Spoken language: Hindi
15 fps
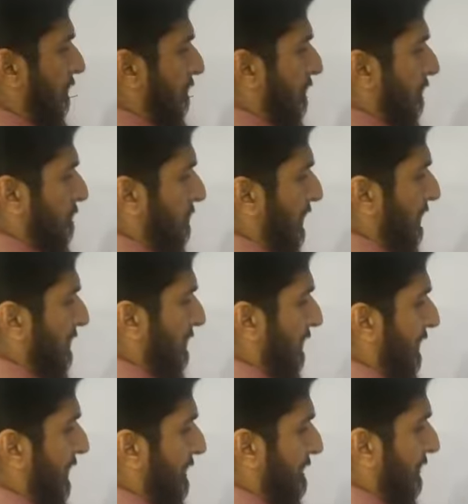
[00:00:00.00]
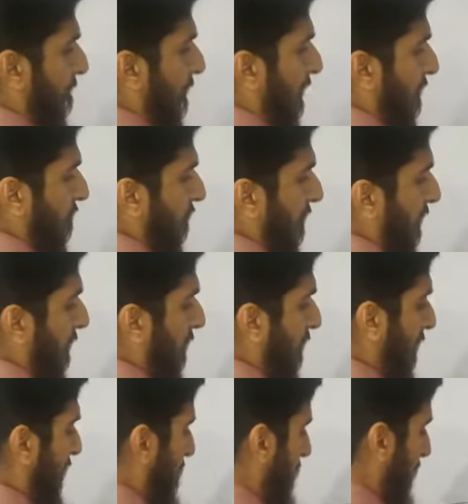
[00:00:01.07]
हुई ऑब्जेक्ट ये लेंस से पास हुई ये
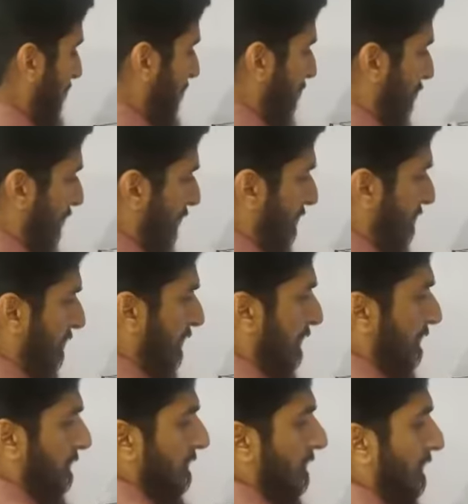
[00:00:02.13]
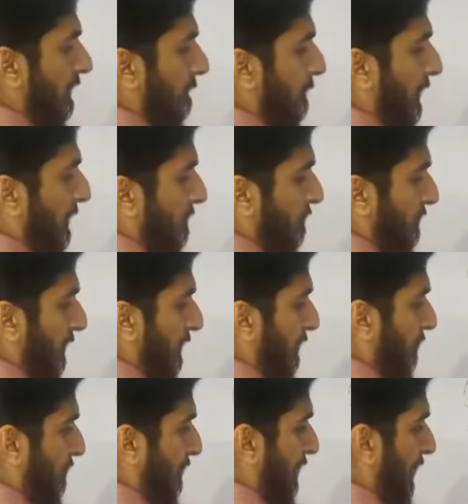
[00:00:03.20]
रेटिना पे गई और एक सीधी पास हो
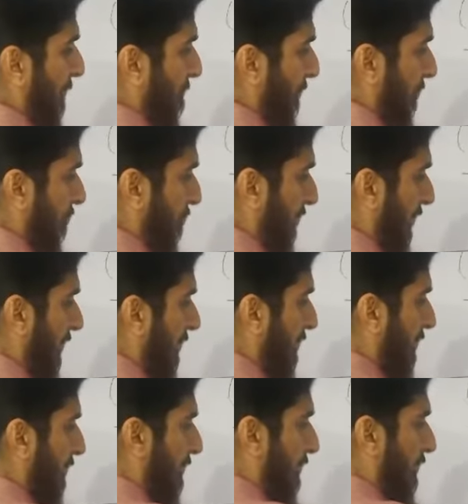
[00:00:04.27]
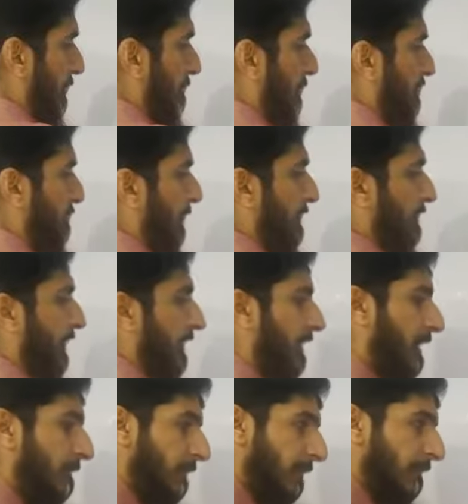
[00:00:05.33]
जाएगी और यहाँ पे उसका इमेज बन
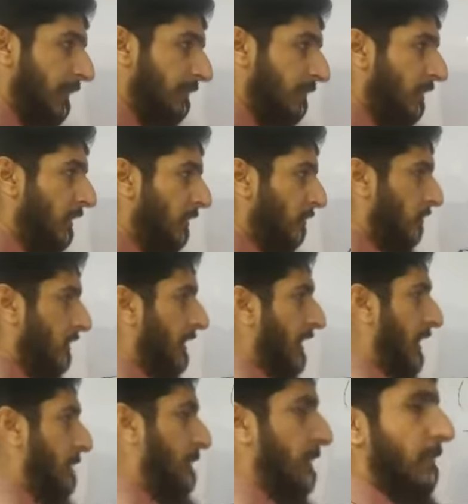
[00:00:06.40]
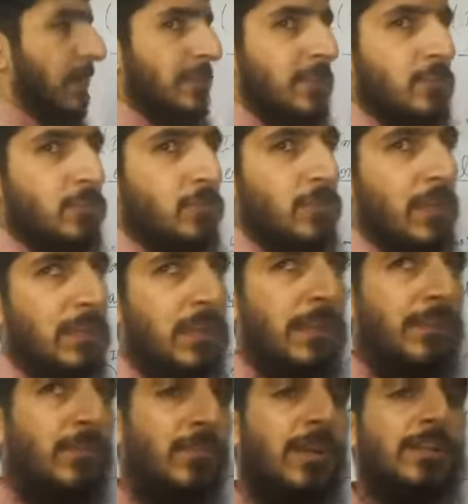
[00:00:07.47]
जाएगा आपके पास तो ये आपके पास एक छोटा सा
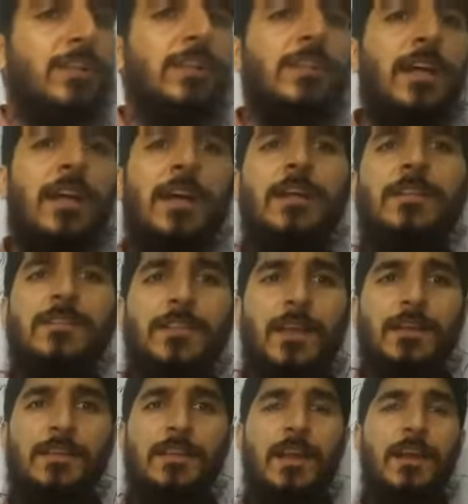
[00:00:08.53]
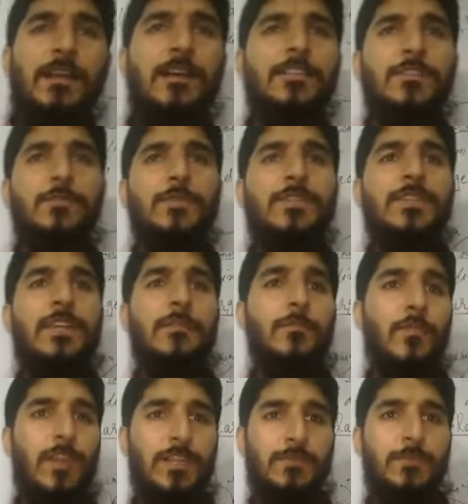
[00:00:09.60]
इंट्रोडक्शन था इंसानी आग का जिसमें चंद
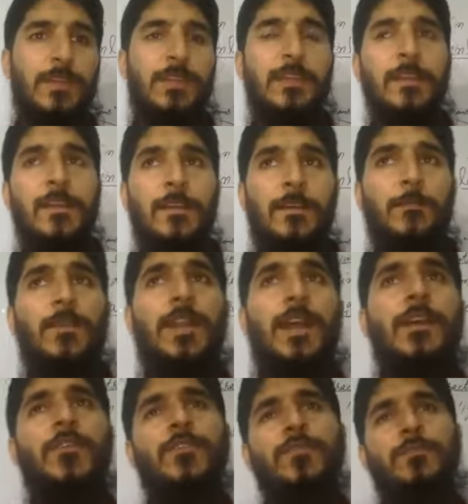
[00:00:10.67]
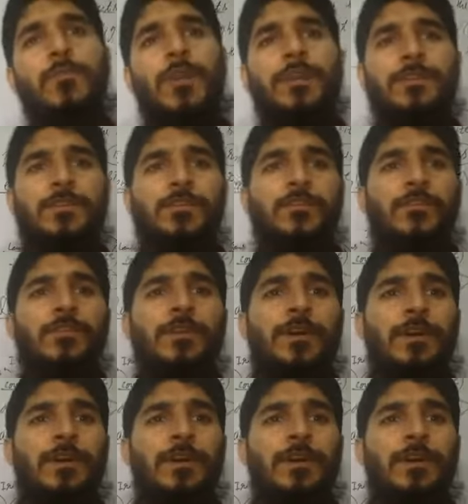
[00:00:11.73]
पॉइंट्स मैंने बनाए और उन पॉइंटों को